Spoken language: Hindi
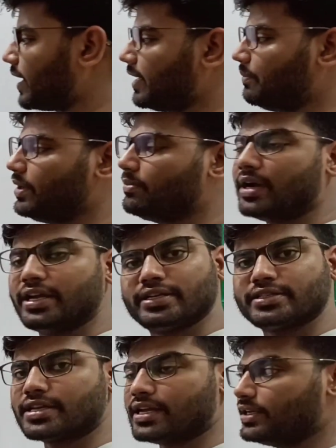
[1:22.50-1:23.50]
है साई बी
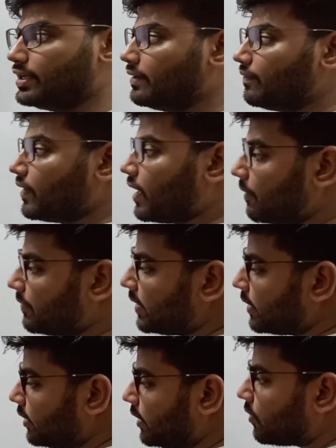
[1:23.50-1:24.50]
माइनस साई ए अब
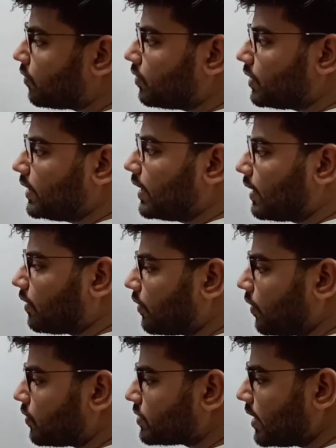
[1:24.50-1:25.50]
यदि देखो ये
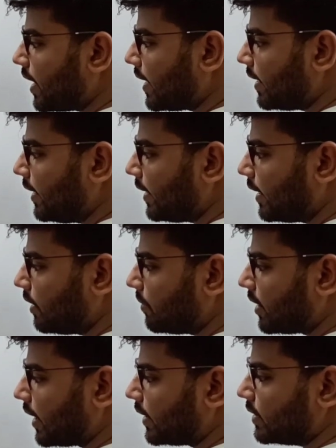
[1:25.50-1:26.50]
क्लोज लाइन
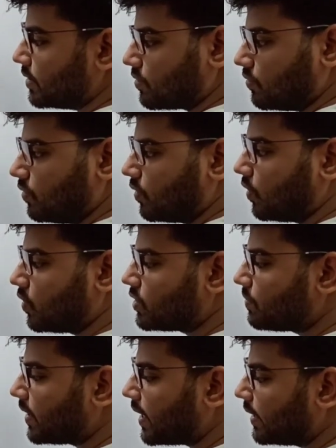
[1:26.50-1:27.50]
इंटीग्रल बना दें इसको
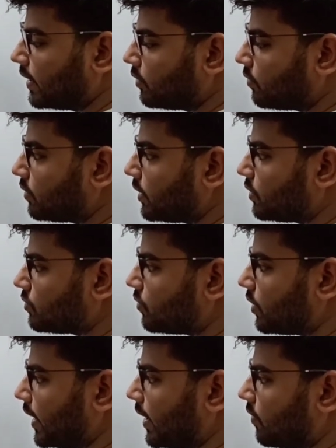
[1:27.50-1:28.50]
क्लोज बना दें तो ये
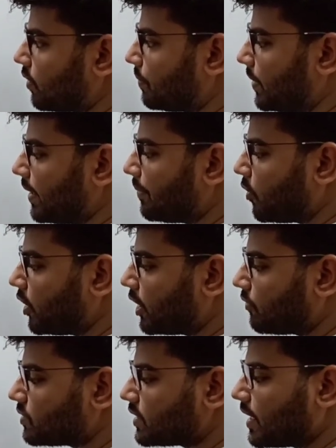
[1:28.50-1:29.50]
जो ए और बी
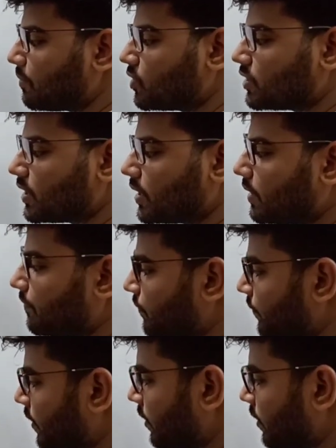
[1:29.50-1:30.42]
पॉइंट है वो सेम हो जाएंगे